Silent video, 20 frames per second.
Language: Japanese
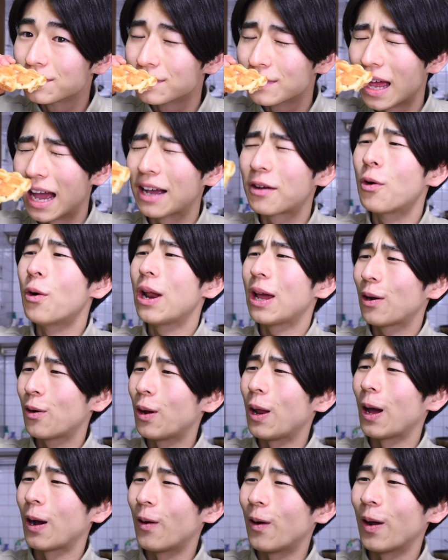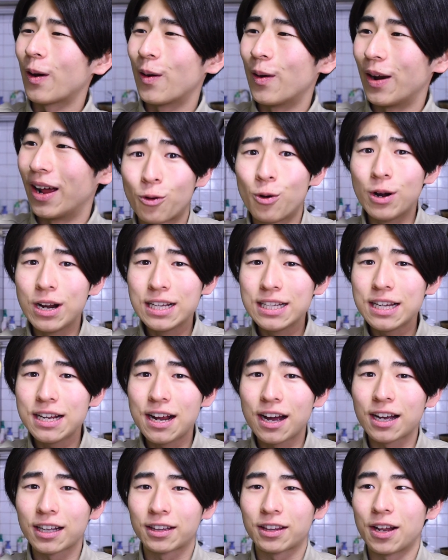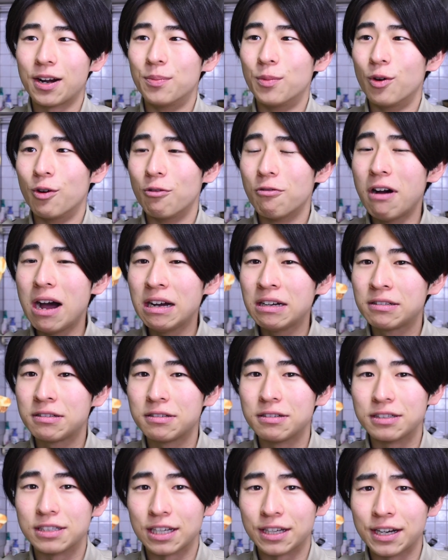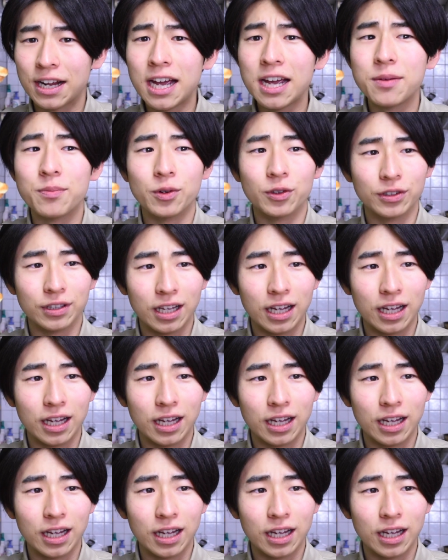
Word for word: これじゃなかったらもうワッフルじゃないもん